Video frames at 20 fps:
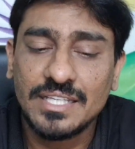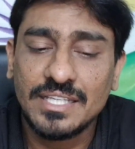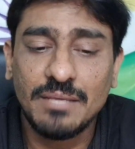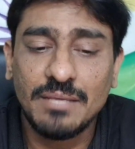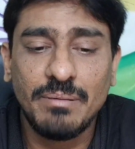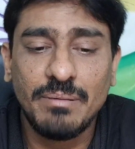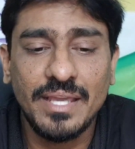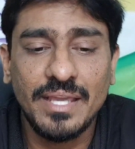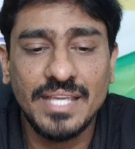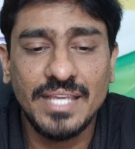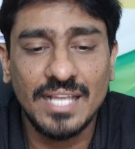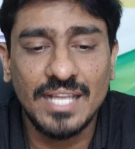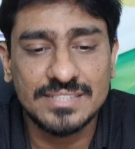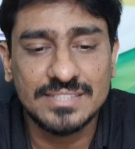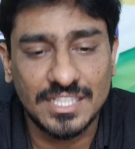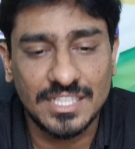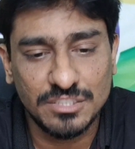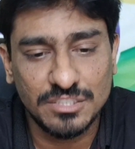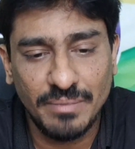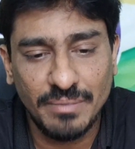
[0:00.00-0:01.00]
कि भाई क्या
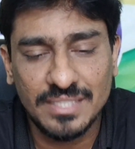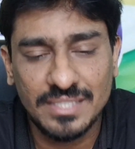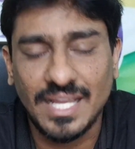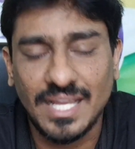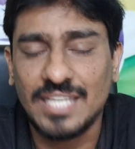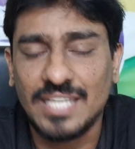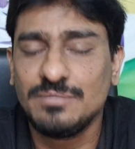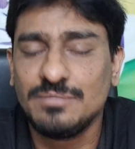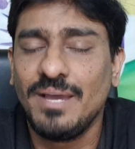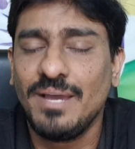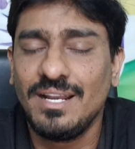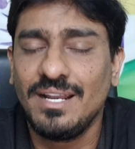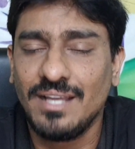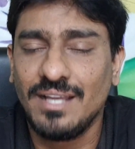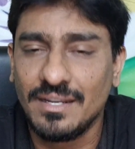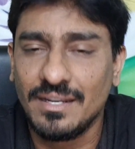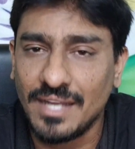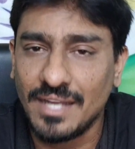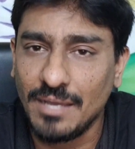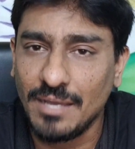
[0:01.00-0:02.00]
सच में ताजमहल
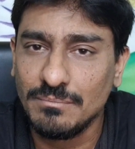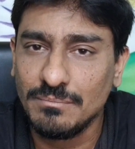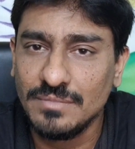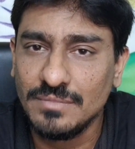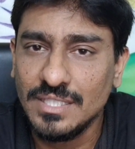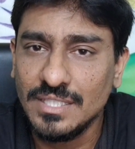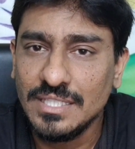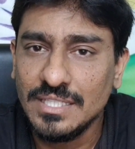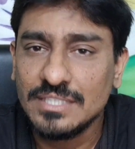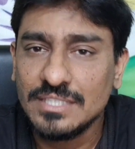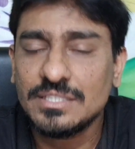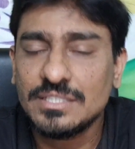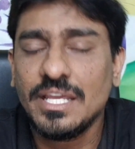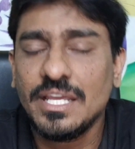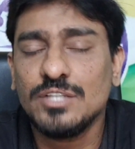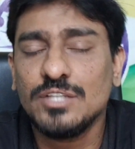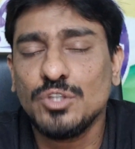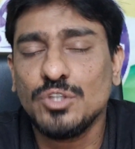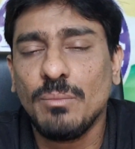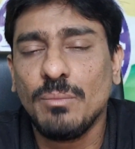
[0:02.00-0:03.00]
का नाम
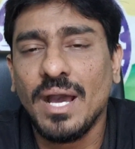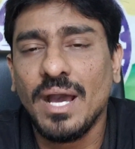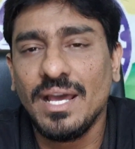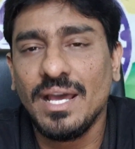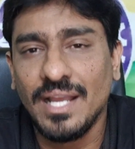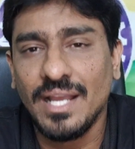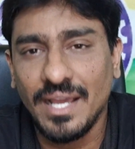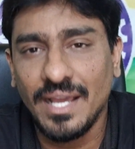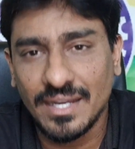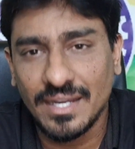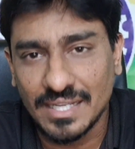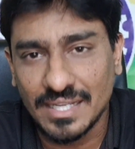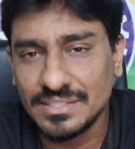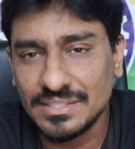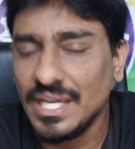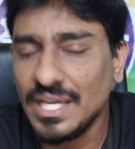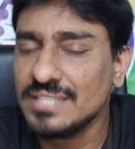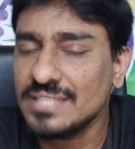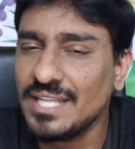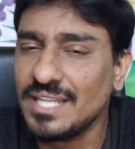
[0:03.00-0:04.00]
तेजो महालया कर
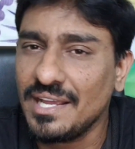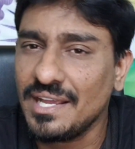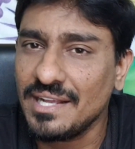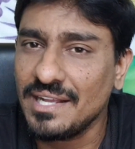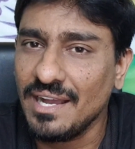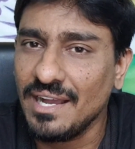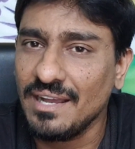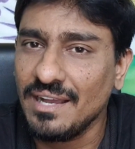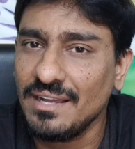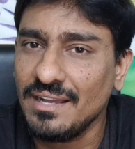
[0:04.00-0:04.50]
दिया जाएगा